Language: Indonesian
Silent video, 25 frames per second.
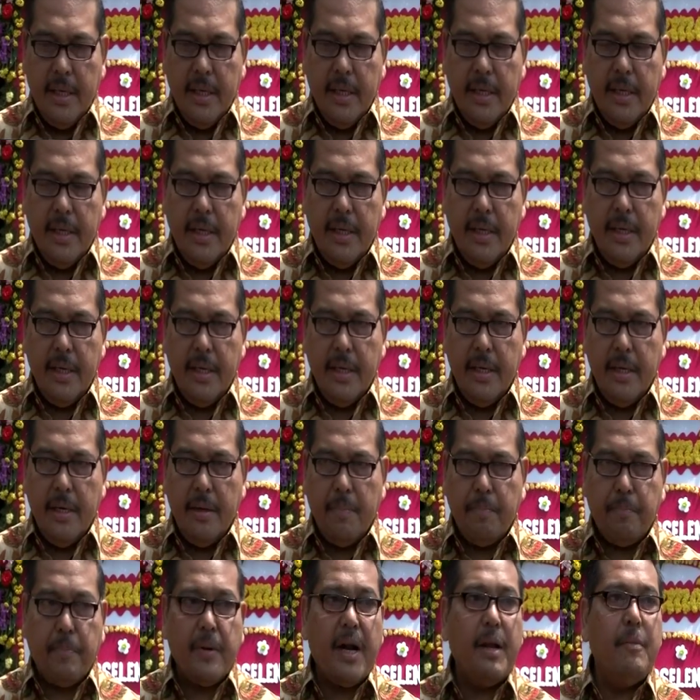Eh,
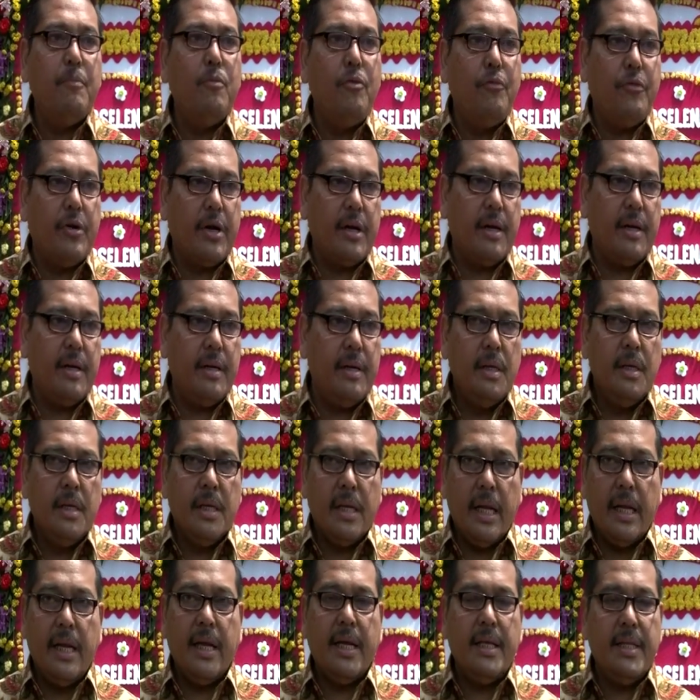prime mover
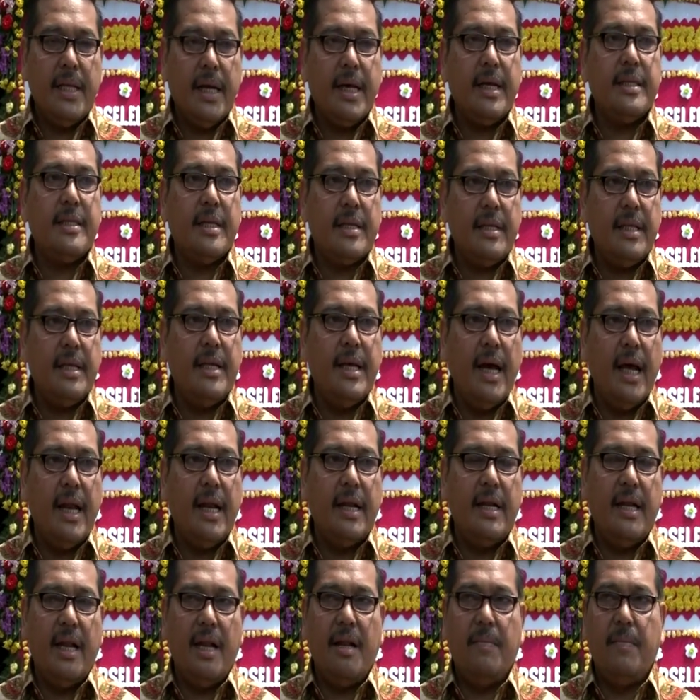karena kita ketertinggalan
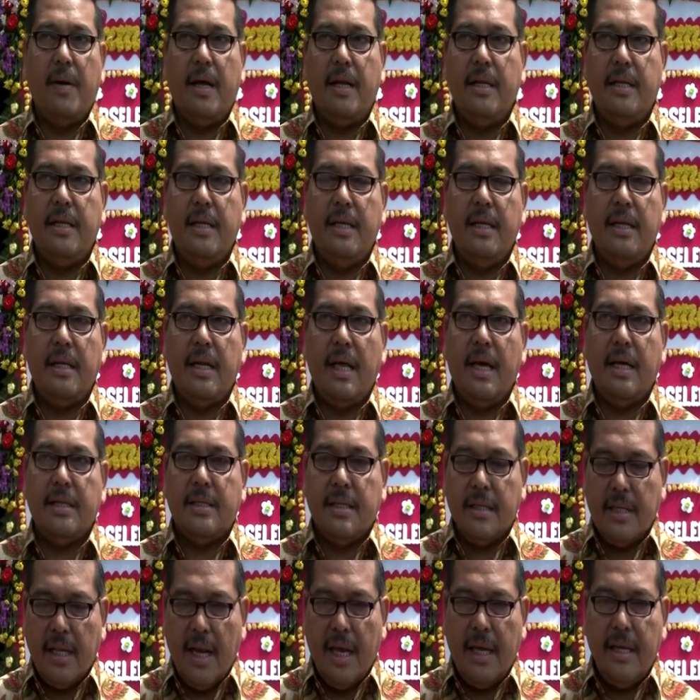dalam hal ini. Nah,
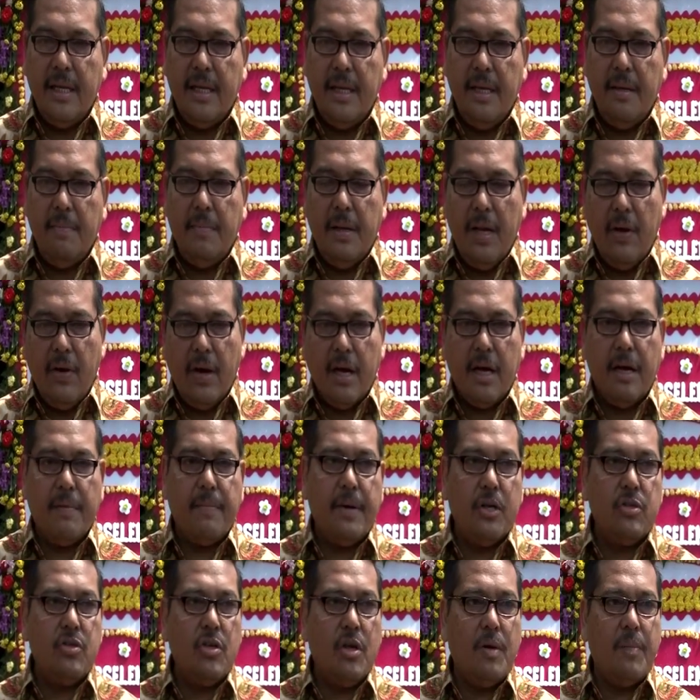setelah ini beliau akan
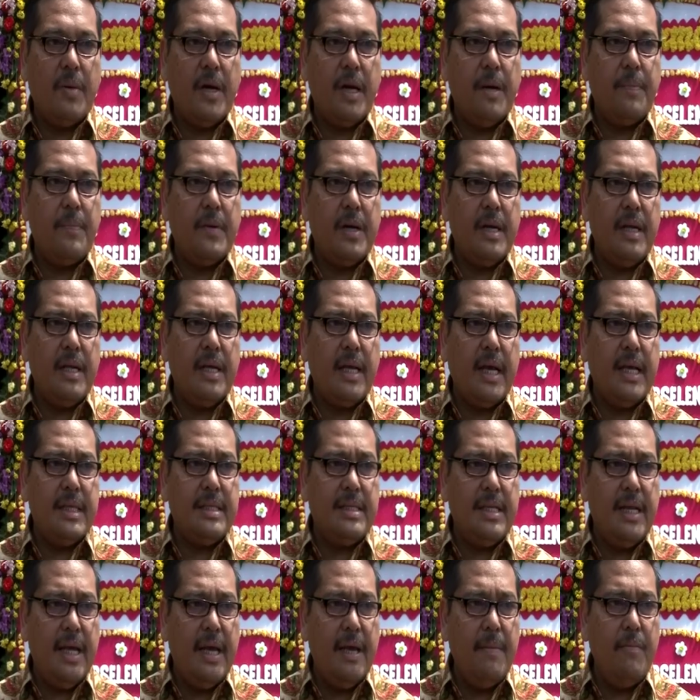masuk kepada pendidikan
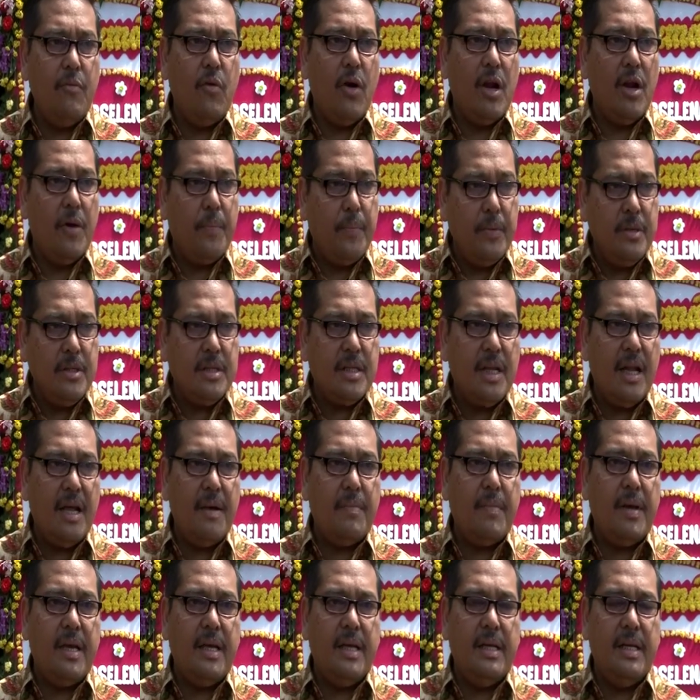SDM walaupun
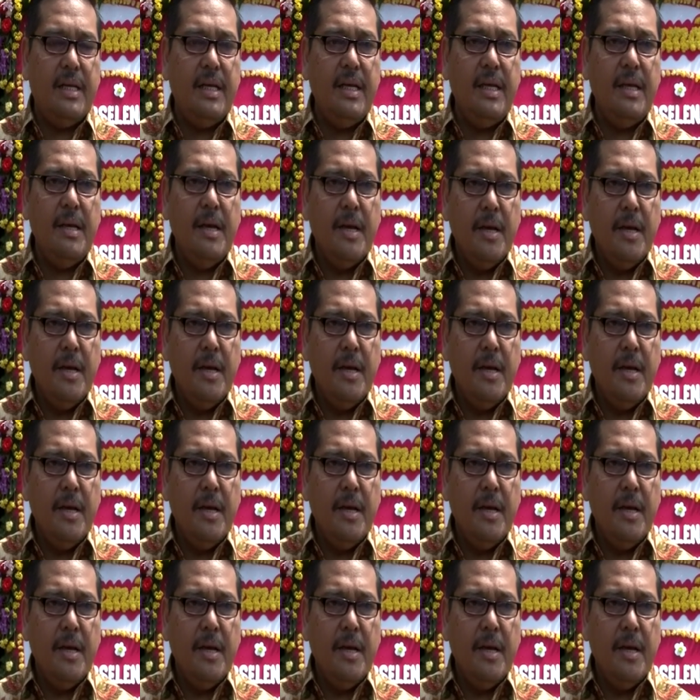selama ini